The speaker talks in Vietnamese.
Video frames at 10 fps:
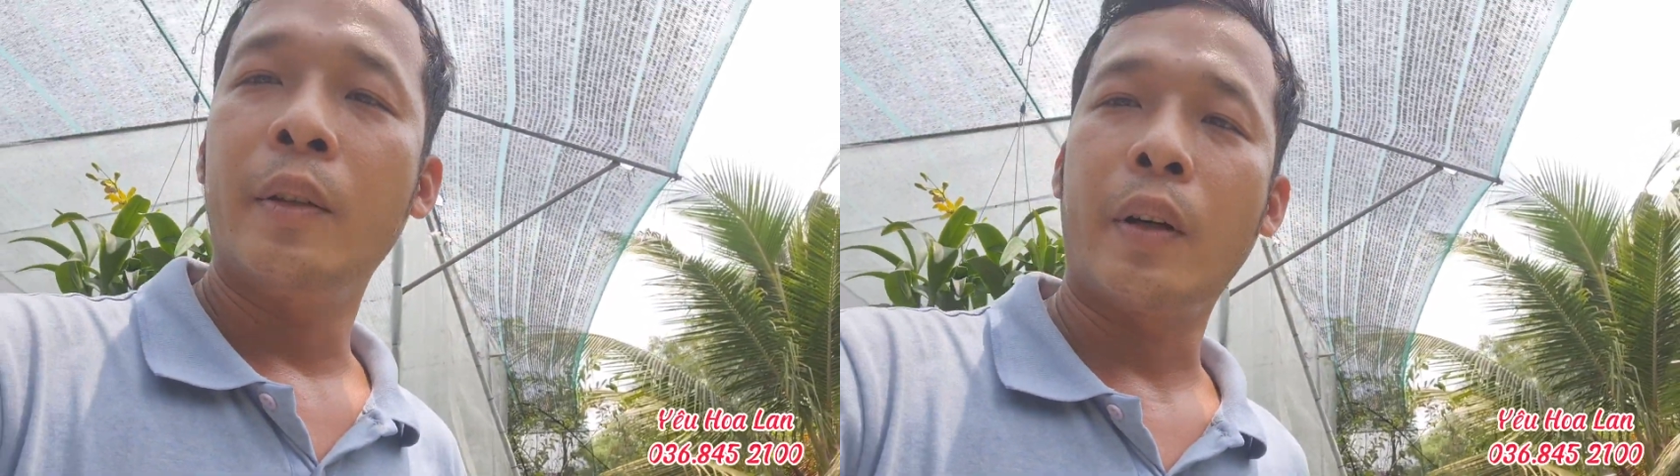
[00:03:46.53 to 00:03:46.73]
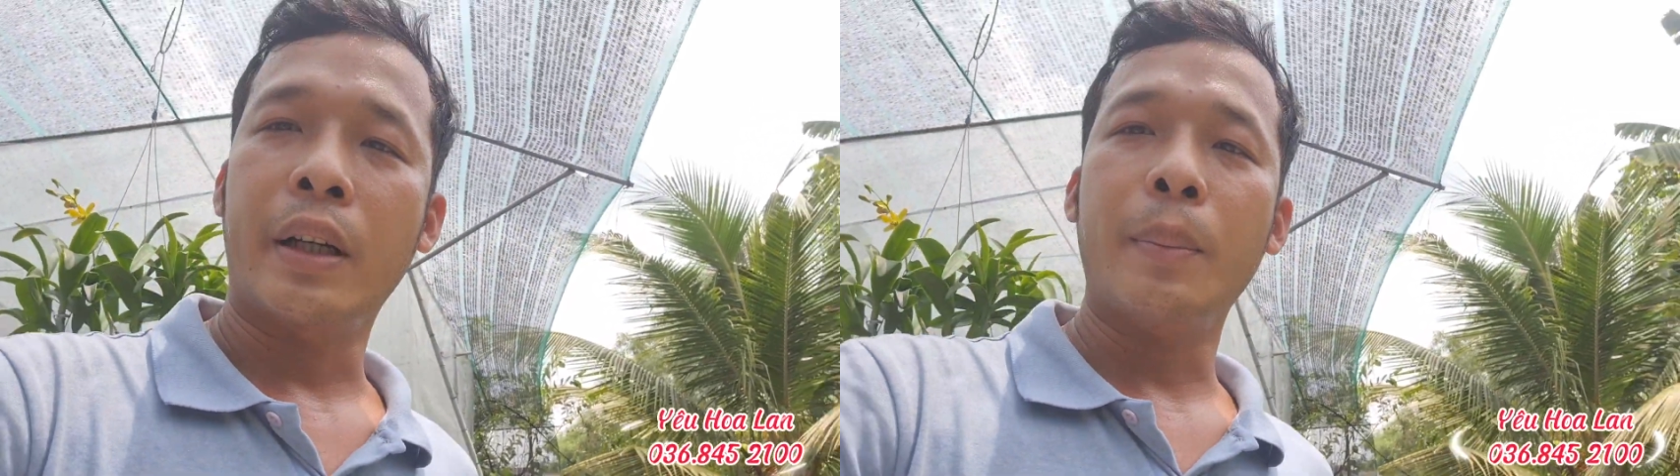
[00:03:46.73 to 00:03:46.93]

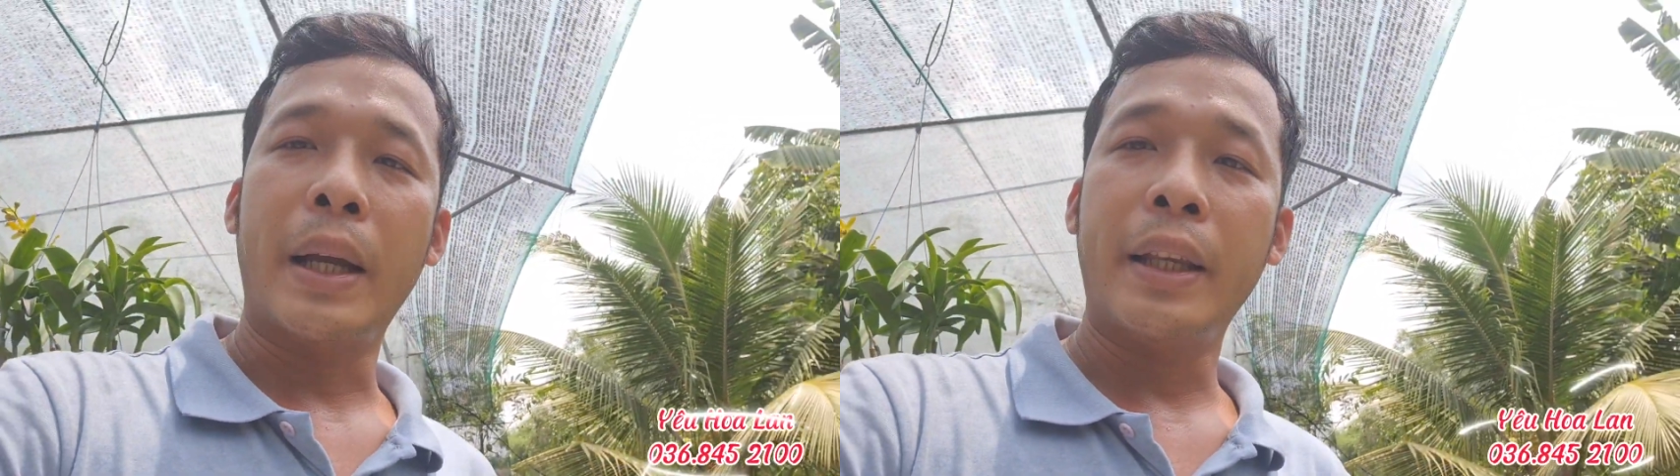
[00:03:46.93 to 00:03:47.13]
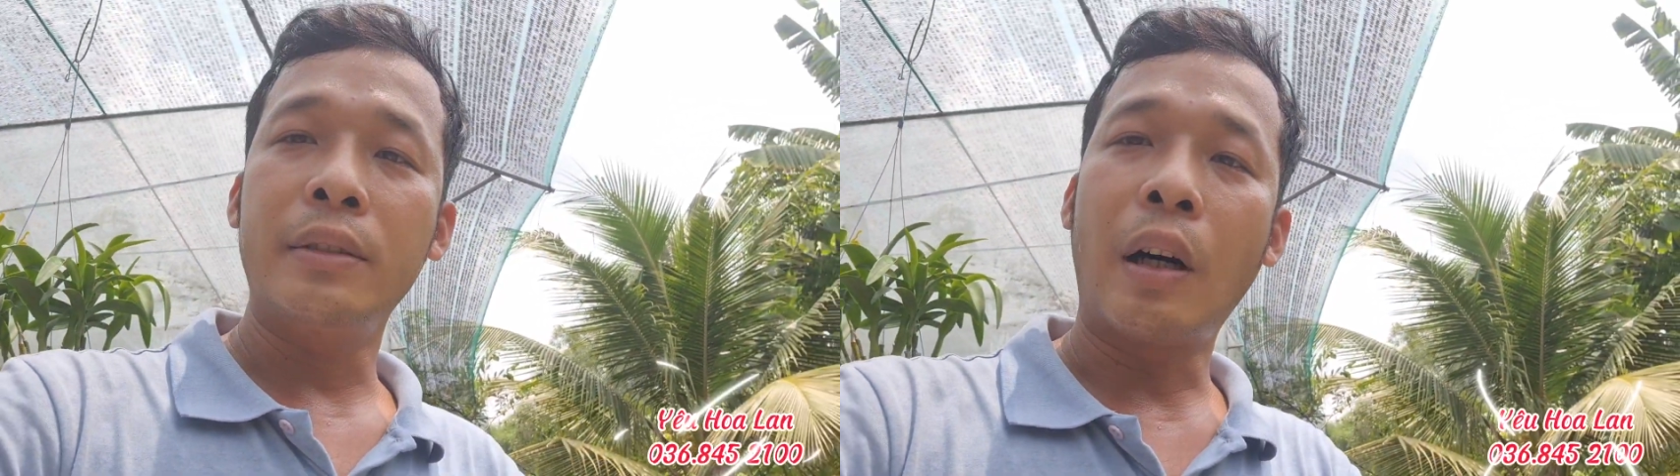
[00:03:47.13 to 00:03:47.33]
hoặc các
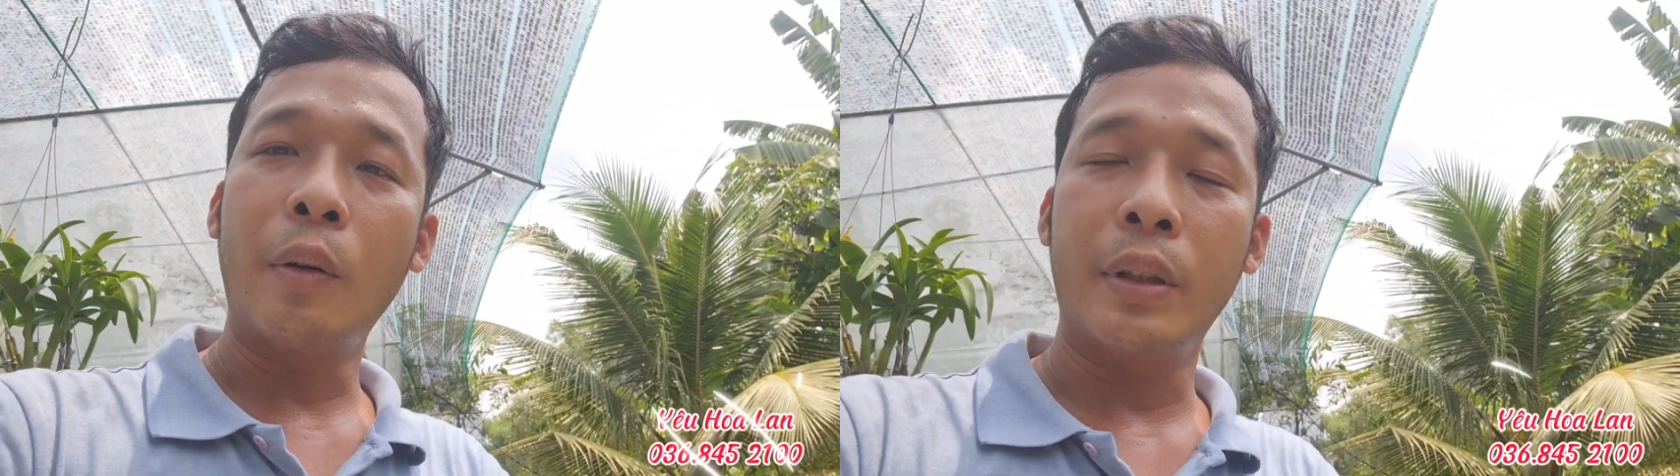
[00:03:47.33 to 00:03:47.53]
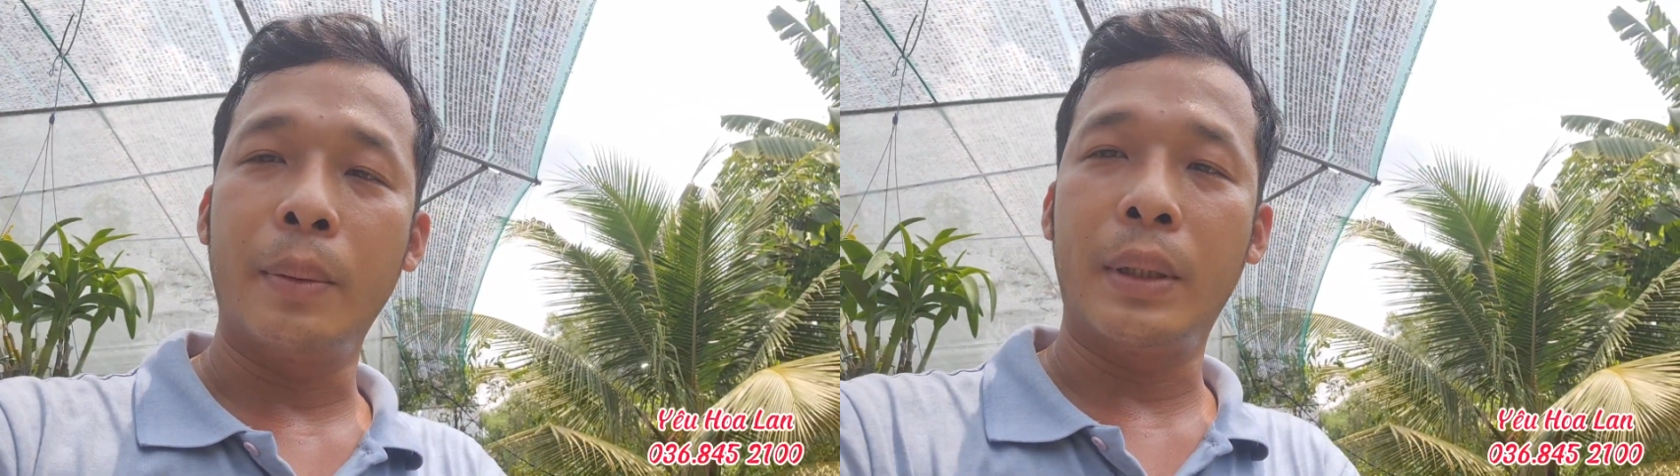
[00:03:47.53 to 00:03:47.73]
bạn giao zalo
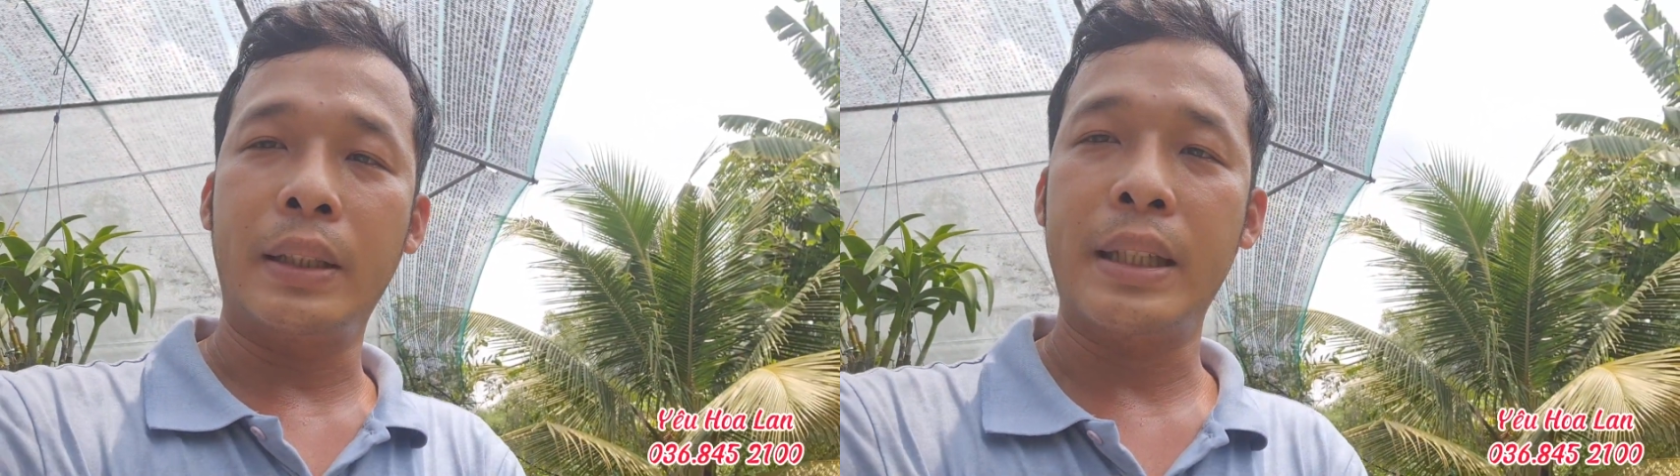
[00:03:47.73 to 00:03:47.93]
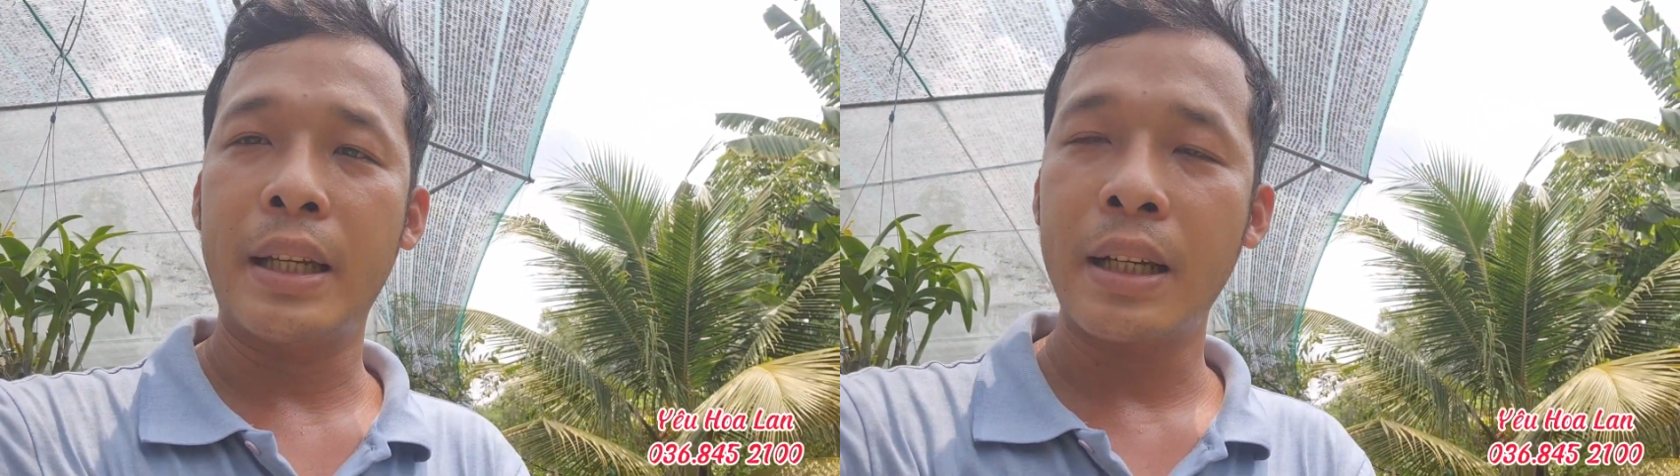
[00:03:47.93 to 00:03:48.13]
thì mình
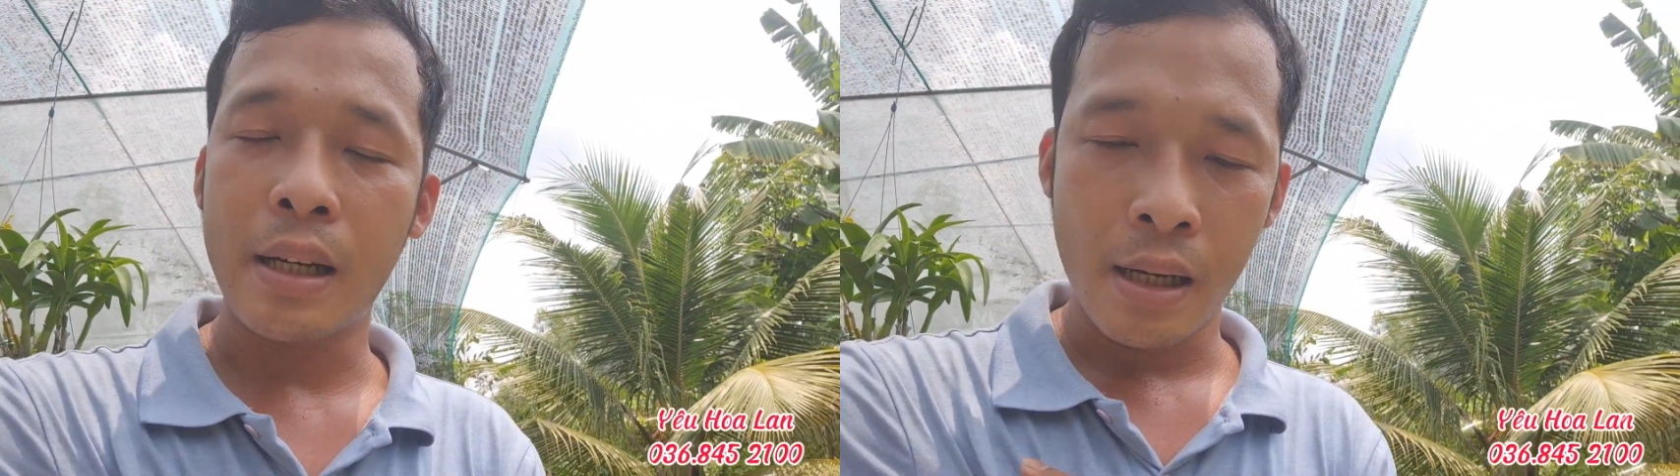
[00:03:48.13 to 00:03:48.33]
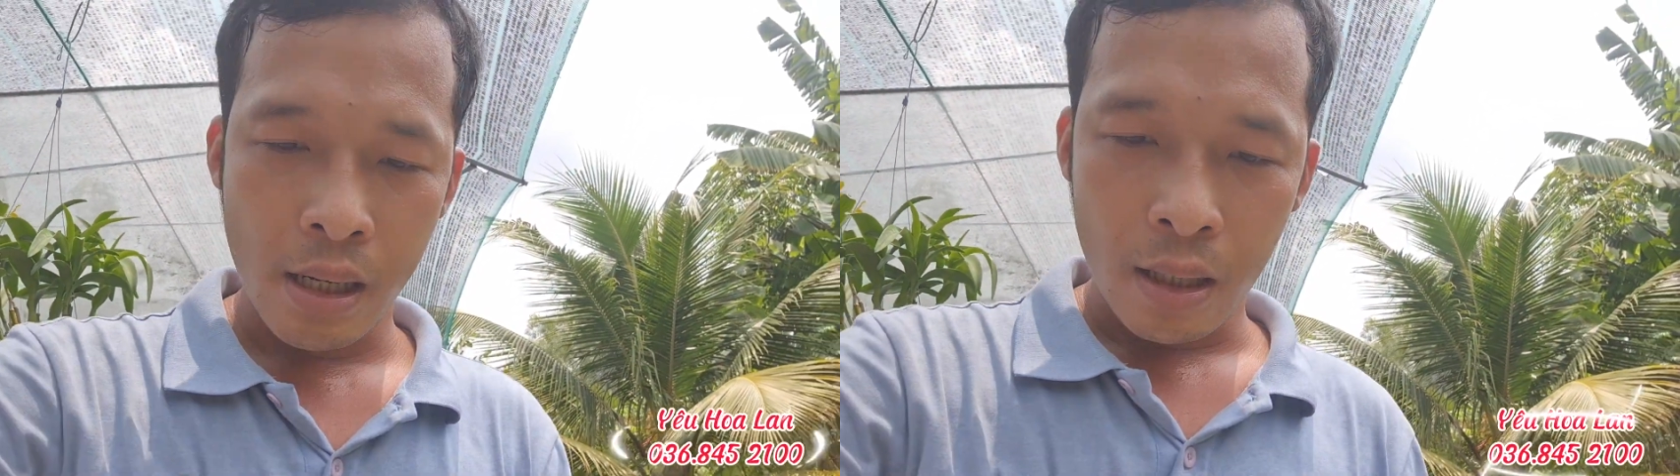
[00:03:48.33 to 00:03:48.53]
sẽ